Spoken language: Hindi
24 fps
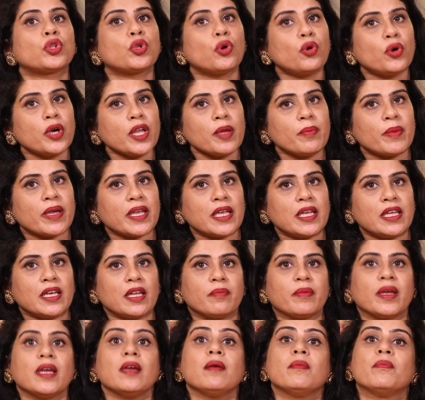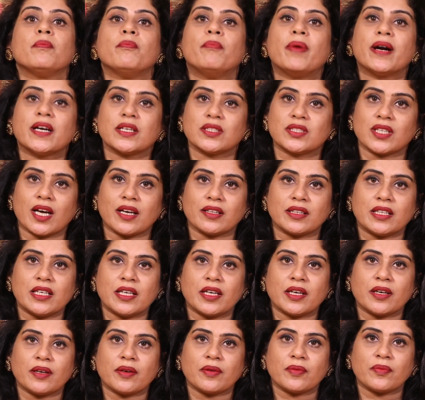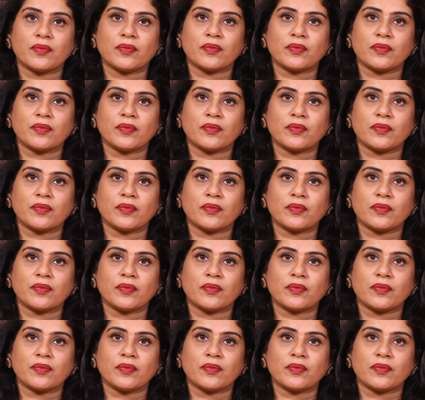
थोड़े महीने में बढ़ जाती है